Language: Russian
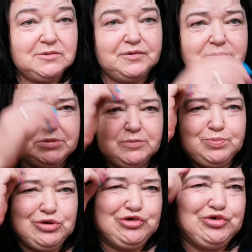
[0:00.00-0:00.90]
Вы мне
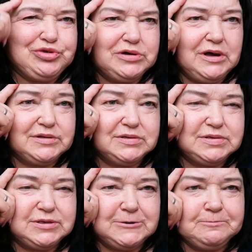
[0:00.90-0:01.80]
пишете
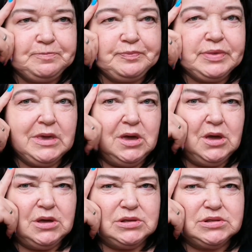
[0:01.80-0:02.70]
гадости
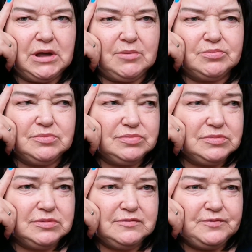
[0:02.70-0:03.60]
там,
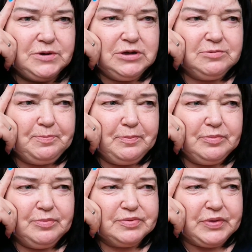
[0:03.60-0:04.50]
вы
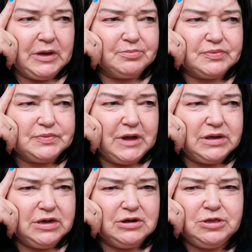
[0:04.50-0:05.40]
там
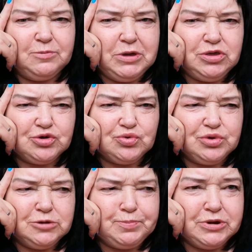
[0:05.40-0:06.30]
такие, к тебе
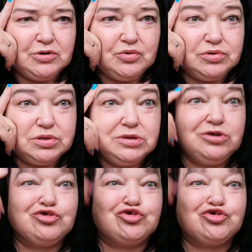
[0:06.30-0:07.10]
никто не приходит.